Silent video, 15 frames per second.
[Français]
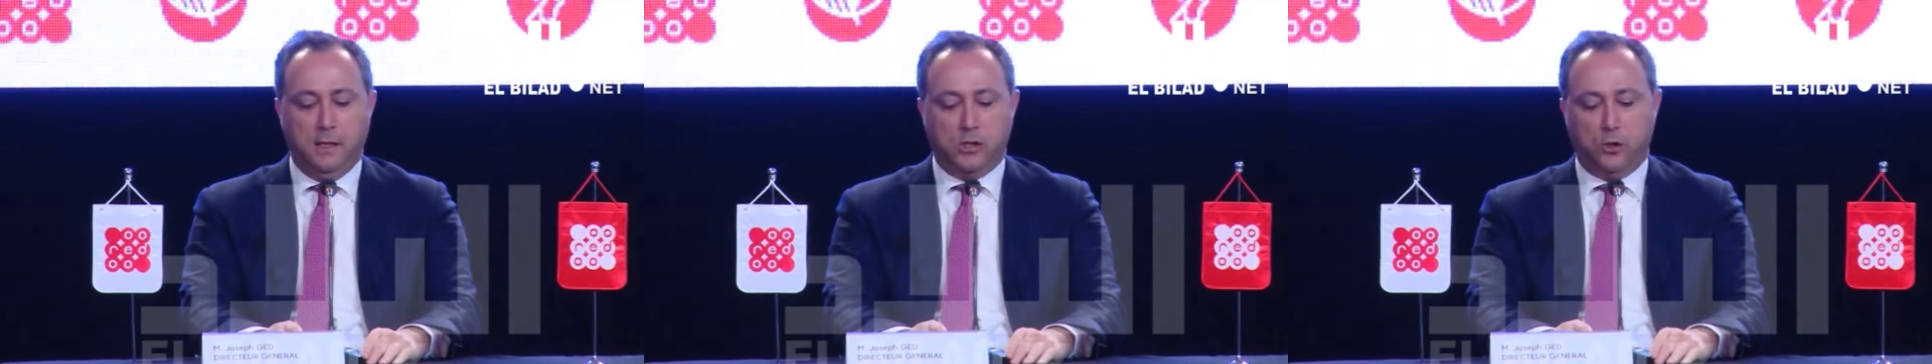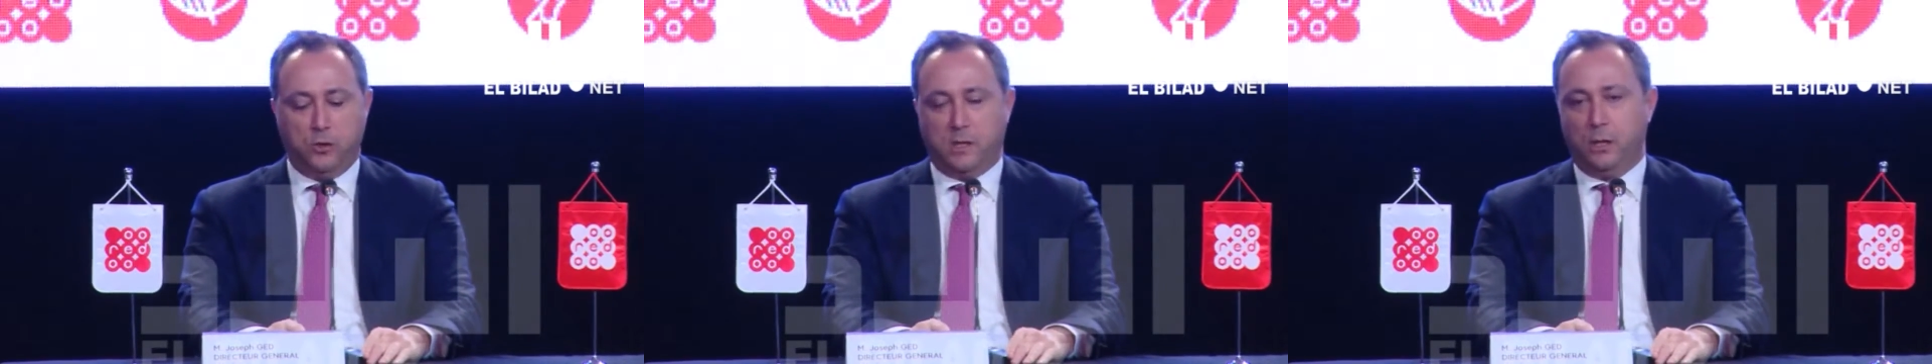
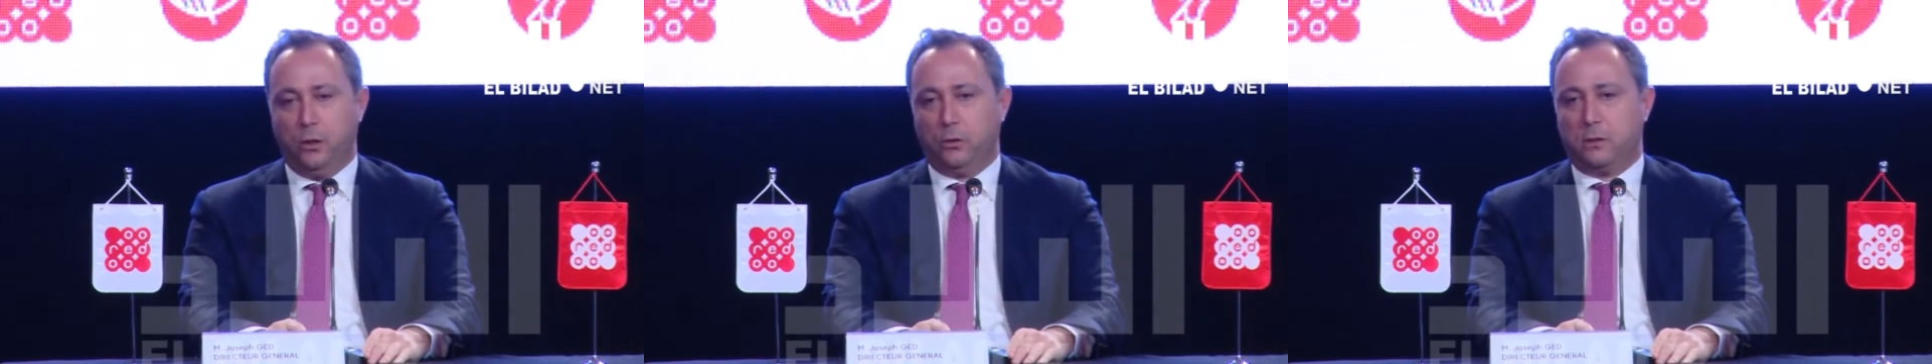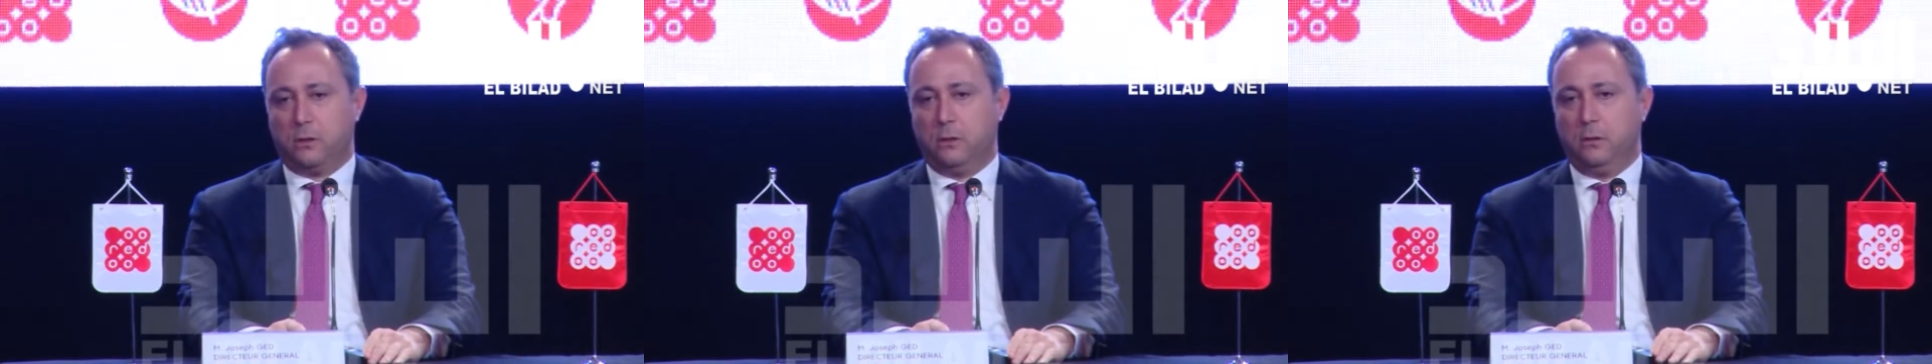serait
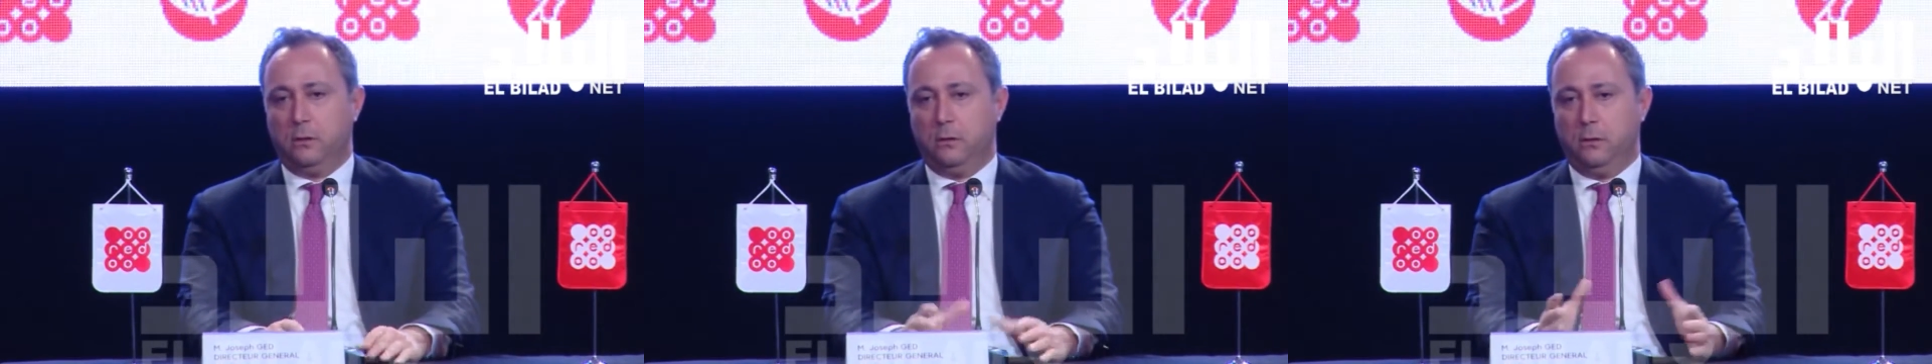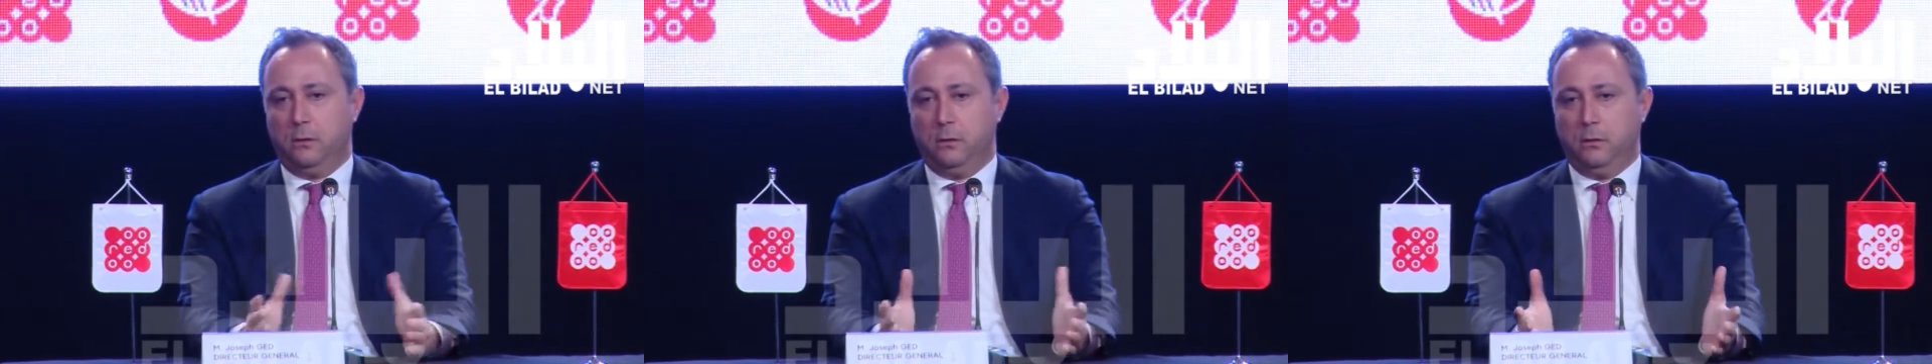
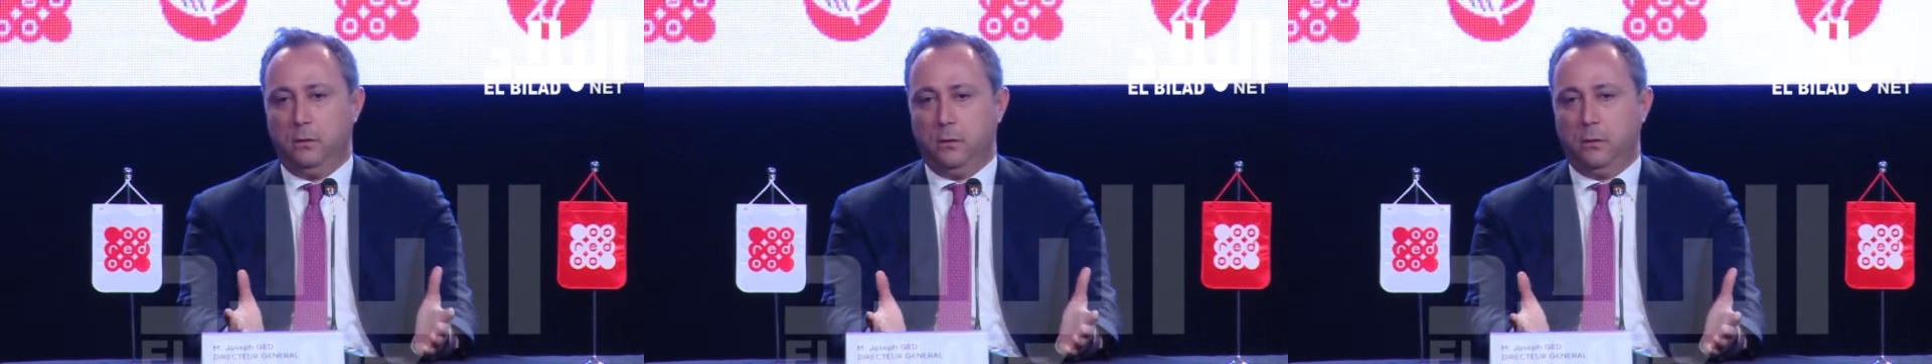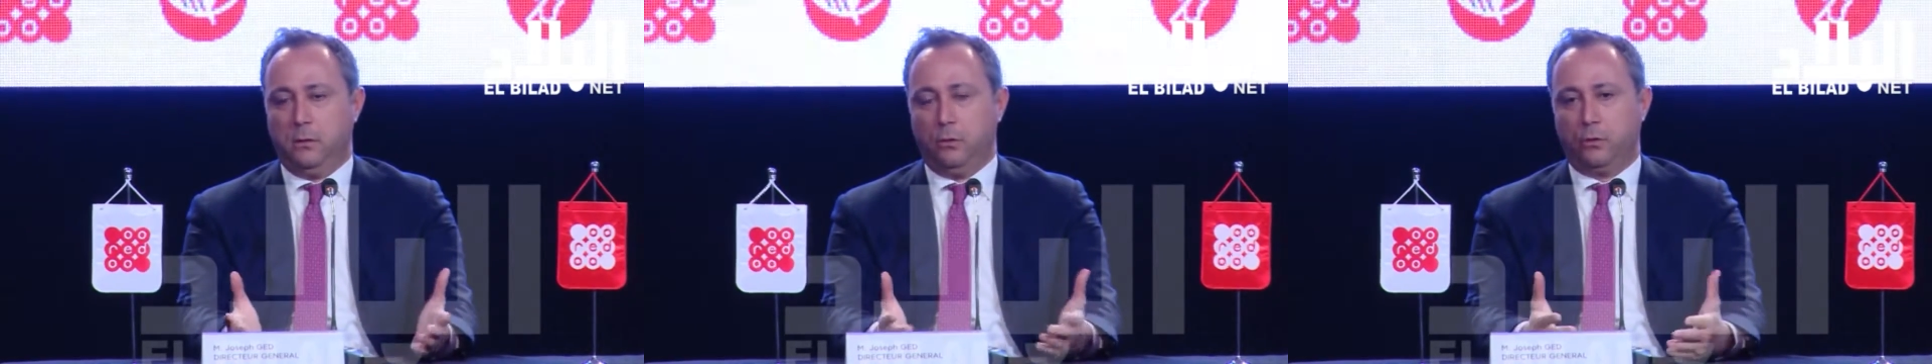euh,